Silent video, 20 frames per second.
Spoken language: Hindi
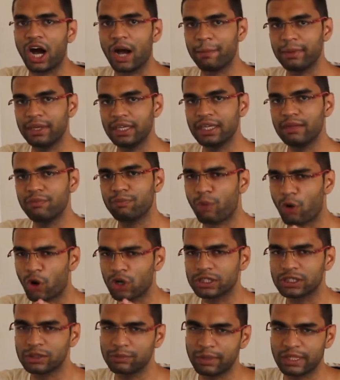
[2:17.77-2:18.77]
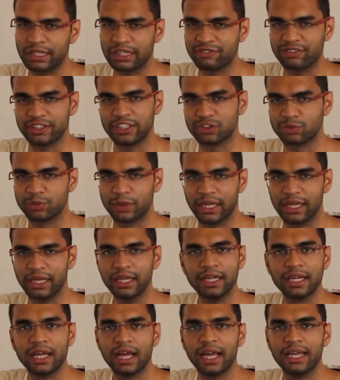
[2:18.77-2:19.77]
अभी बहुत ही बेटा फेज़ में
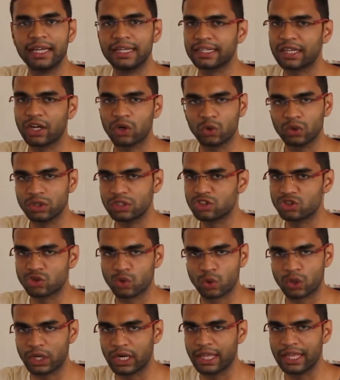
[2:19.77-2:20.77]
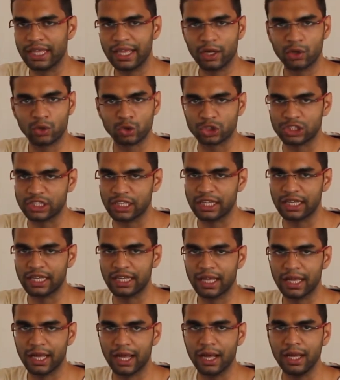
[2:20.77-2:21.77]
है इनका कोई स्टोर नहीं है कुछ नहीं
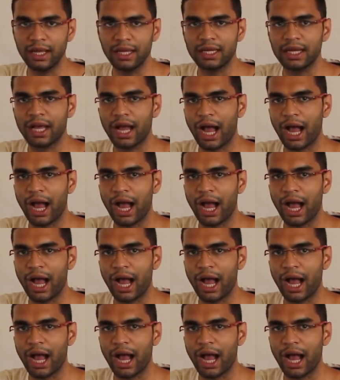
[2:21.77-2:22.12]
है यार